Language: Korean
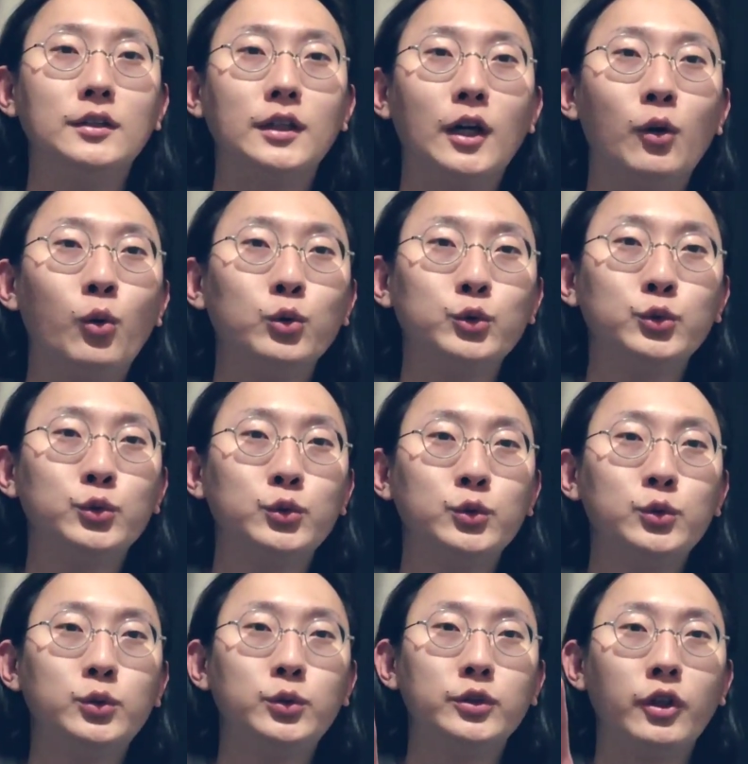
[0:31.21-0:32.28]
자,
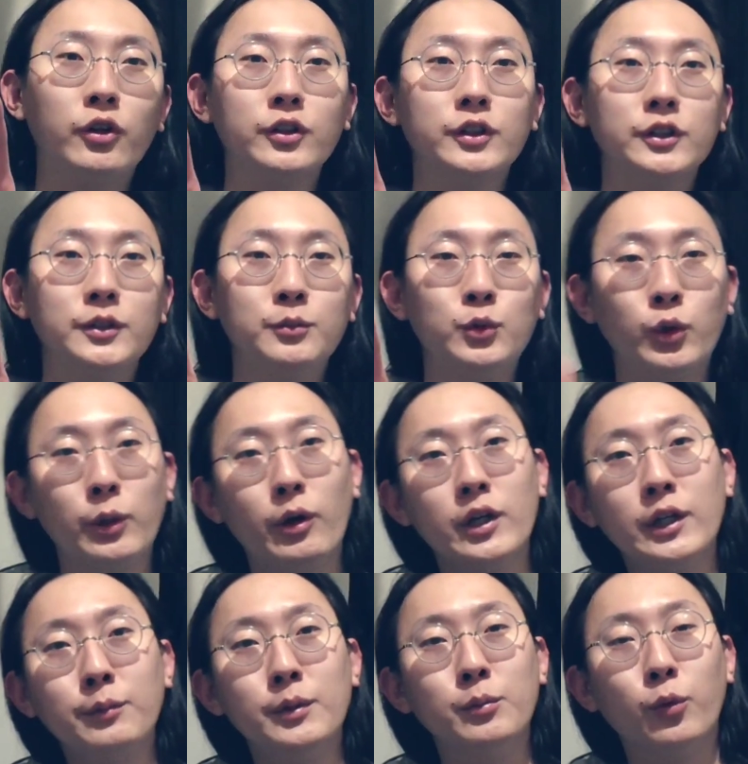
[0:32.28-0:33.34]
호주 연금 조기
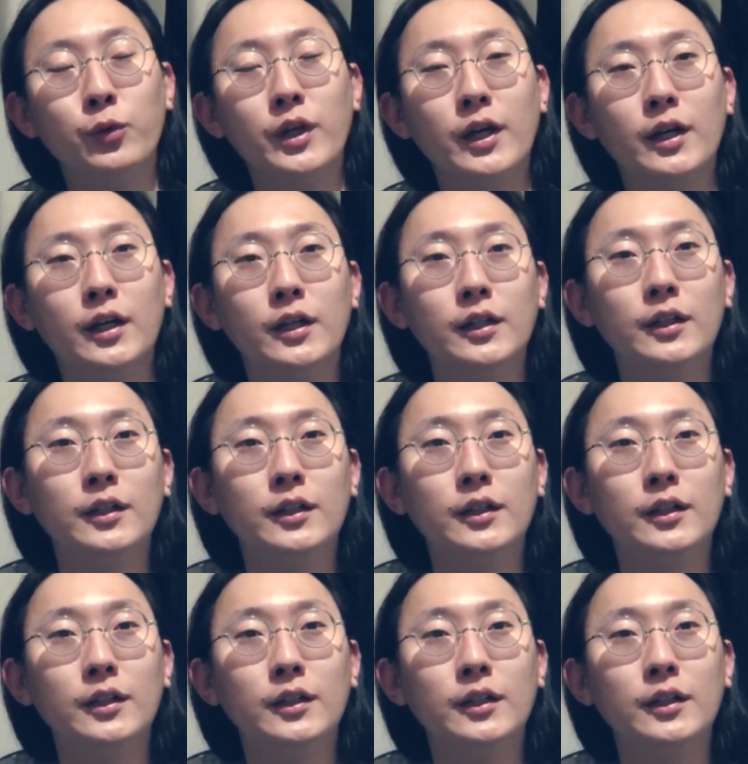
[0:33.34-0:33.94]
환급이 뭐냐?